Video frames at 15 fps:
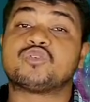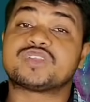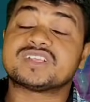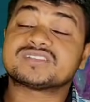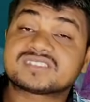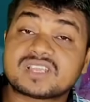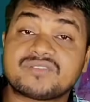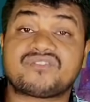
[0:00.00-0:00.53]

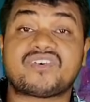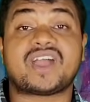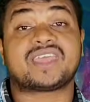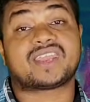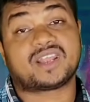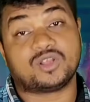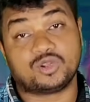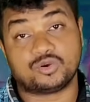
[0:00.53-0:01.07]
ফুটেজটা
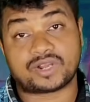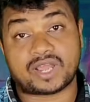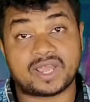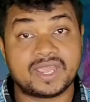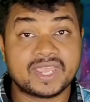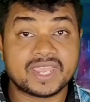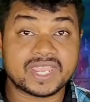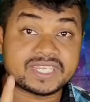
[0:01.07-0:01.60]
ভাইরাল হলো না
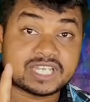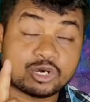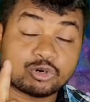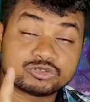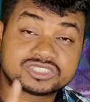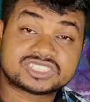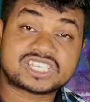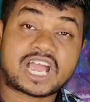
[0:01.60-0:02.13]
এটা
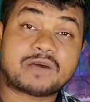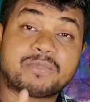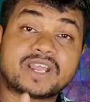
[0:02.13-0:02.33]
হচ্ছে